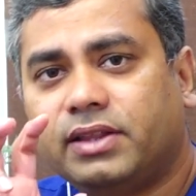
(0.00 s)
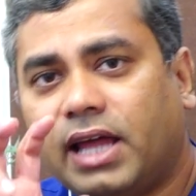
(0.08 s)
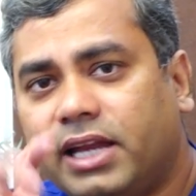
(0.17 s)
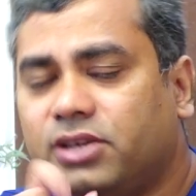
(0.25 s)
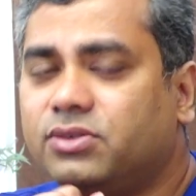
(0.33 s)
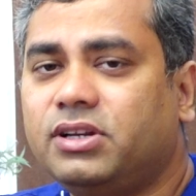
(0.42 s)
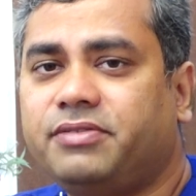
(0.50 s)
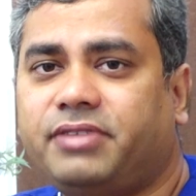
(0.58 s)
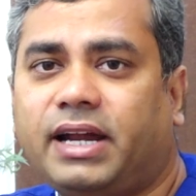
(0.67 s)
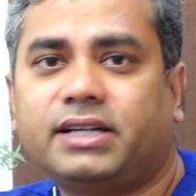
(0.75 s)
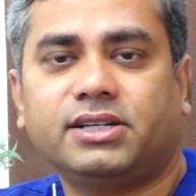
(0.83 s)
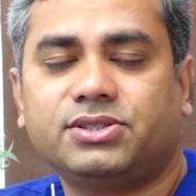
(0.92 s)
దానికి ఉన్న
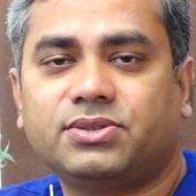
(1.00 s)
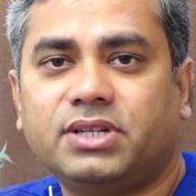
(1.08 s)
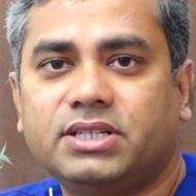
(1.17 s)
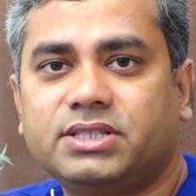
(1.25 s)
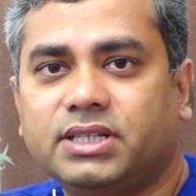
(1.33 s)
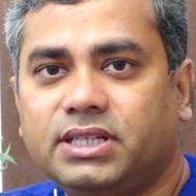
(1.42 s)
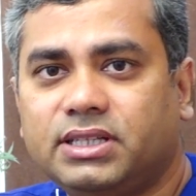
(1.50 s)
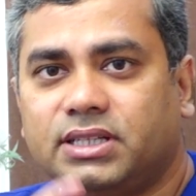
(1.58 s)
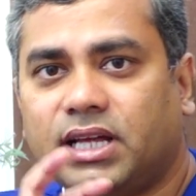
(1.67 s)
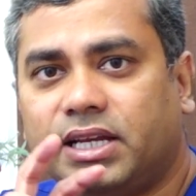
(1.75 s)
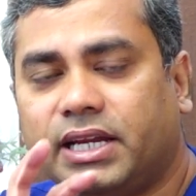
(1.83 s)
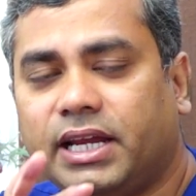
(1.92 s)
ఫ్యాక్టర్స్ అని
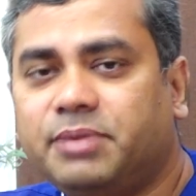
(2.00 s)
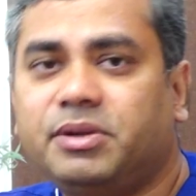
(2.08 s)
దానికి